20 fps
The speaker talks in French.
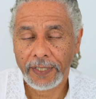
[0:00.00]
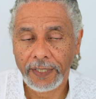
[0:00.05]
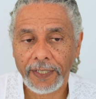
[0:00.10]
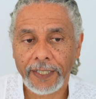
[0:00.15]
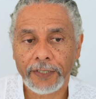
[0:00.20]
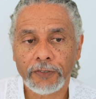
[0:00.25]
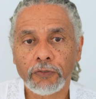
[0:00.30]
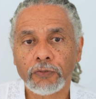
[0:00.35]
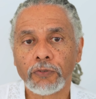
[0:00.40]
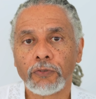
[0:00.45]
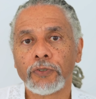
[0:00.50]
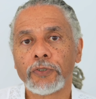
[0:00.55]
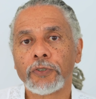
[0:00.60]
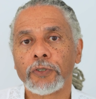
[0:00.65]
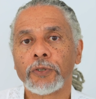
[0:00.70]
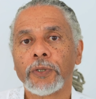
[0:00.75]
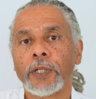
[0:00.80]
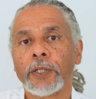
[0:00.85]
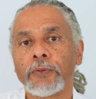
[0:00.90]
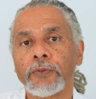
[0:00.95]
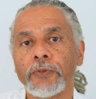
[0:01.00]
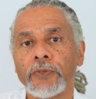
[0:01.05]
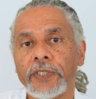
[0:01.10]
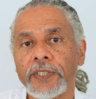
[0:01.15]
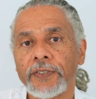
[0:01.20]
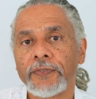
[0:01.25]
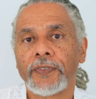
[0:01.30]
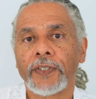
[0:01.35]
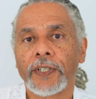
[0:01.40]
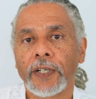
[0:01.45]
la solution à nos
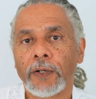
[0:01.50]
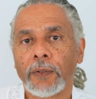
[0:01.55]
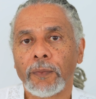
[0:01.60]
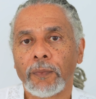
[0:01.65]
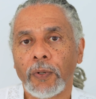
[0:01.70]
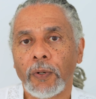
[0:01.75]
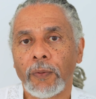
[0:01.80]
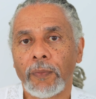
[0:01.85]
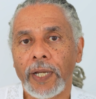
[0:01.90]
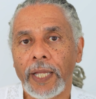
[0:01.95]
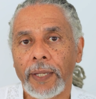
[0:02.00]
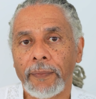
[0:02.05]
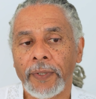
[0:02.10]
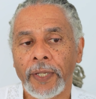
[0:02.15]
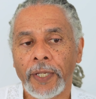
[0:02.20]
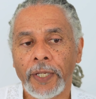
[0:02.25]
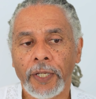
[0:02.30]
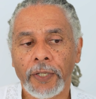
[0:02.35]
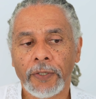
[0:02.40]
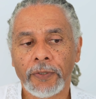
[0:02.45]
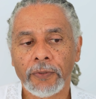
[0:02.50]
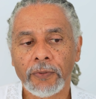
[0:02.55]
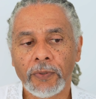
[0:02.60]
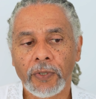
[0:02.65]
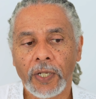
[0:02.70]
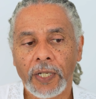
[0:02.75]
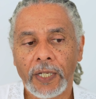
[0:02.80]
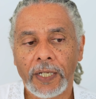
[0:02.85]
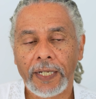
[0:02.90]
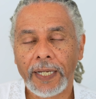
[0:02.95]
différents problèmes.
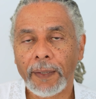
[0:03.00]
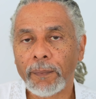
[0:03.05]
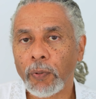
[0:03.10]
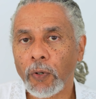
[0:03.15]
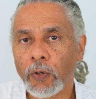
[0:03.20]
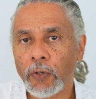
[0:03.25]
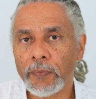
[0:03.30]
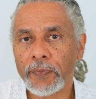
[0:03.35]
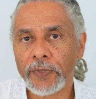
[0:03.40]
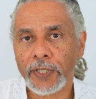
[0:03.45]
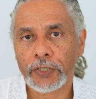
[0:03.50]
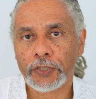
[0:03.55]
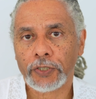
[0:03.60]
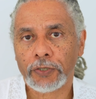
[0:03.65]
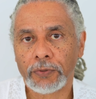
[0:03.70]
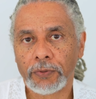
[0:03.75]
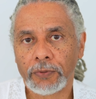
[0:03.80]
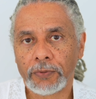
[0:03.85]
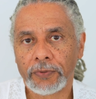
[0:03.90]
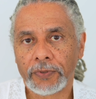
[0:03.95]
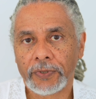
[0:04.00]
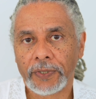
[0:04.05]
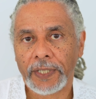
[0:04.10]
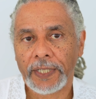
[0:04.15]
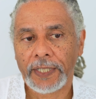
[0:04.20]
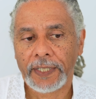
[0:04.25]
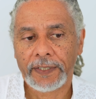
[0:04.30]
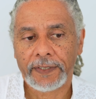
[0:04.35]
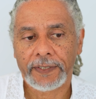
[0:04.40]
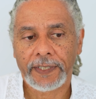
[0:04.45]
Donc la première chose
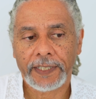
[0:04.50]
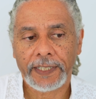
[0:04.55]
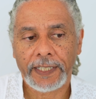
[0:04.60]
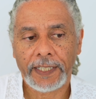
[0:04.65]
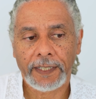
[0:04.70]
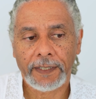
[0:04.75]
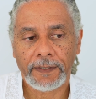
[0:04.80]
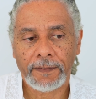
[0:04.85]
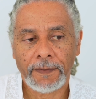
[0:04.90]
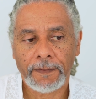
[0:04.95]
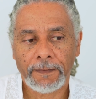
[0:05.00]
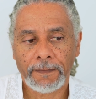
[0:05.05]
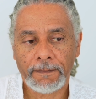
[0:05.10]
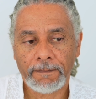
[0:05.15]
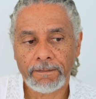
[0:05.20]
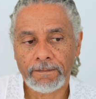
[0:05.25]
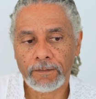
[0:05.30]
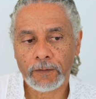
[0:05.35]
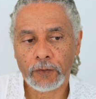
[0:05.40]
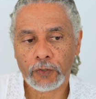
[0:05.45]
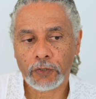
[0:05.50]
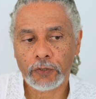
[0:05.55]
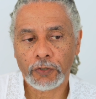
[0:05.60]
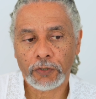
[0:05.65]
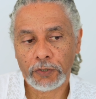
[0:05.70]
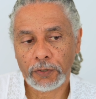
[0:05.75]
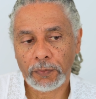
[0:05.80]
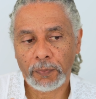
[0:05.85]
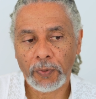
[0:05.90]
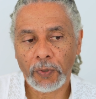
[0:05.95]

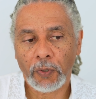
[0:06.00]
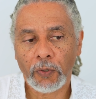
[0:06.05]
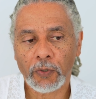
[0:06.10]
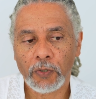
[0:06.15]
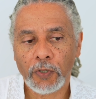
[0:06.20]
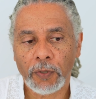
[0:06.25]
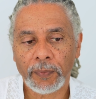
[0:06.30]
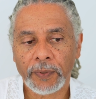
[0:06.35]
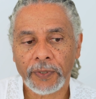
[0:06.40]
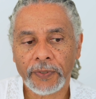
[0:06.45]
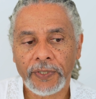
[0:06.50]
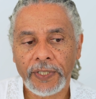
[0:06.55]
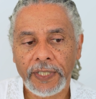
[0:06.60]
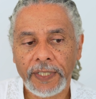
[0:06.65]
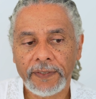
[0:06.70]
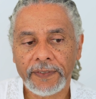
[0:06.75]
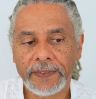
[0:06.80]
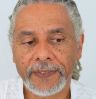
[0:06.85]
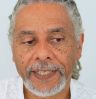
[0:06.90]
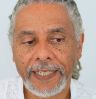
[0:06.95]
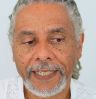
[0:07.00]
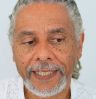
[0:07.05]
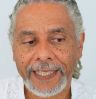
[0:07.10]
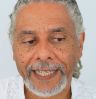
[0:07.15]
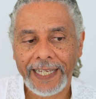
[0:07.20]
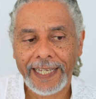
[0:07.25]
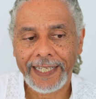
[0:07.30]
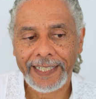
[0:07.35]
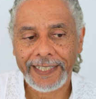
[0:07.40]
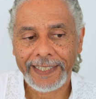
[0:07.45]
que je peux recommander, c'est
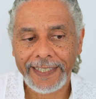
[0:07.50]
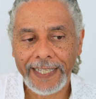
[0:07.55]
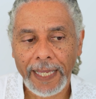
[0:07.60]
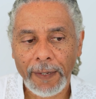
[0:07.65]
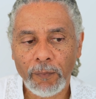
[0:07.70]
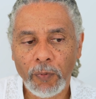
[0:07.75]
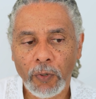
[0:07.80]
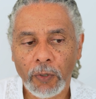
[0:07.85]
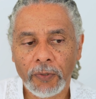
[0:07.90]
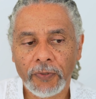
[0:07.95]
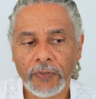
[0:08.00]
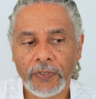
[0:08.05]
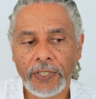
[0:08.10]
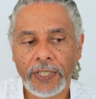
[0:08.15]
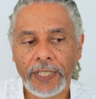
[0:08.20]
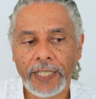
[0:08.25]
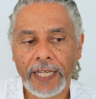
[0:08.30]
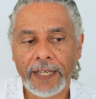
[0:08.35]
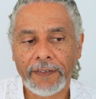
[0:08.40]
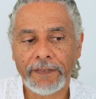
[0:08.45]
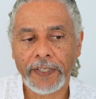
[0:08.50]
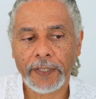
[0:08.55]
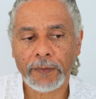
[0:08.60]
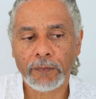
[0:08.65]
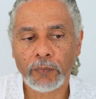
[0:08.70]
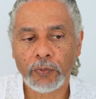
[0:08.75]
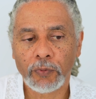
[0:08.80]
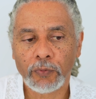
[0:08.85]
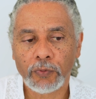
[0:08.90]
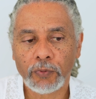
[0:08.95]
d'aborder
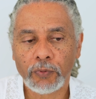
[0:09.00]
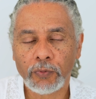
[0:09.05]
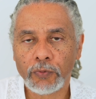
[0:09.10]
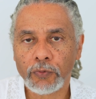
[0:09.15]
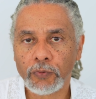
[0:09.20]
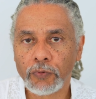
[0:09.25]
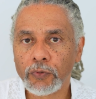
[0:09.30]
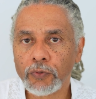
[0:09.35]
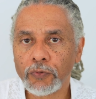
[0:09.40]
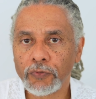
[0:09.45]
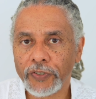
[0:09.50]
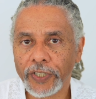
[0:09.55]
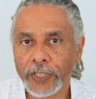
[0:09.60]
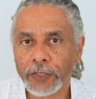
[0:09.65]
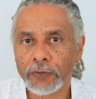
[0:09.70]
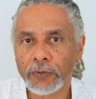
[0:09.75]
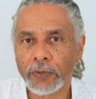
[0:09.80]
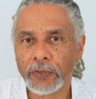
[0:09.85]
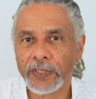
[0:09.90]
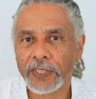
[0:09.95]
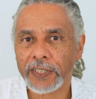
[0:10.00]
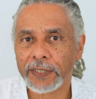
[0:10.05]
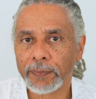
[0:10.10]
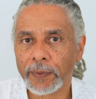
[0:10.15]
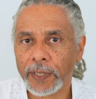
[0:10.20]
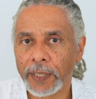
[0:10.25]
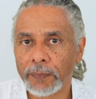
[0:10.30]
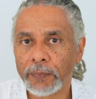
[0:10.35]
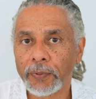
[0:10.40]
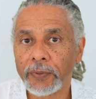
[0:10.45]
avec beaucoup d'ouverture
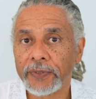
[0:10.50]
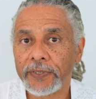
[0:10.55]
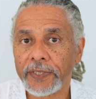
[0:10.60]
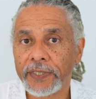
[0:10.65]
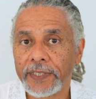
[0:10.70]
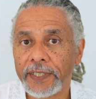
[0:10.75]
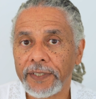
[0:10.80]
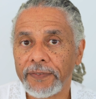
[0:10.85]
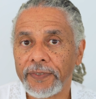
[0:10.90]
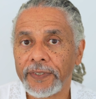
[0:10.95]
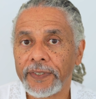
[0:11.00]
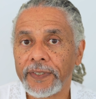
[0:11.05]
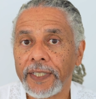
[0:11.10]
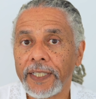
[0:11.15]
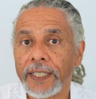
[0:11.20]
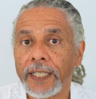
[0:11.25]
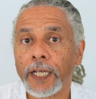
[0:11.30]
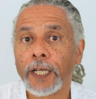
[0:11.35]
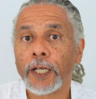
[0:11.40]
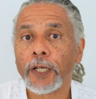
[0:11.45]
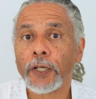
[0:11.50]
d'esprit de positivité